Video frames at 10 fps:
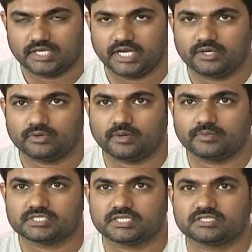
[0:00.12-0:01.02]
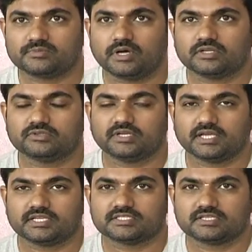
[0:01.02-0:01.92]
క్రియేటివ్ కమర్షియల్స్ మారుతి
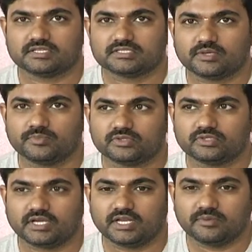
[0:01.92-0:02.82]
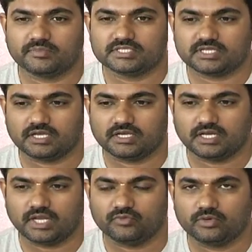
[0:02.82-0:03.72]
ట్యాకెస్ సంయుక్తంగా నిర్మించిన
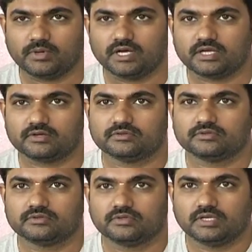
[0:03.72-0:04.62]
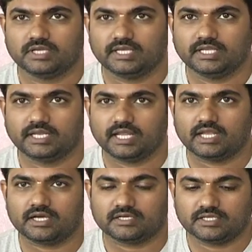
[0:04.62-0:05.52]
లవ్ యూ బంగారం ఈ
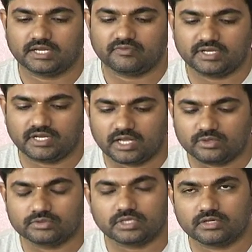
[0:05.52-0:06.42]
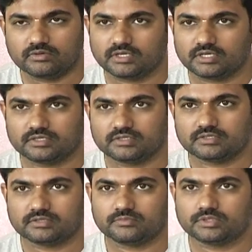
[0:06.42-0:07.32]
నెల ఇరవై నాలుగో తారీఖున
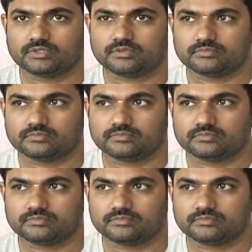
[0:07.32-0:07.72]
మొత్తం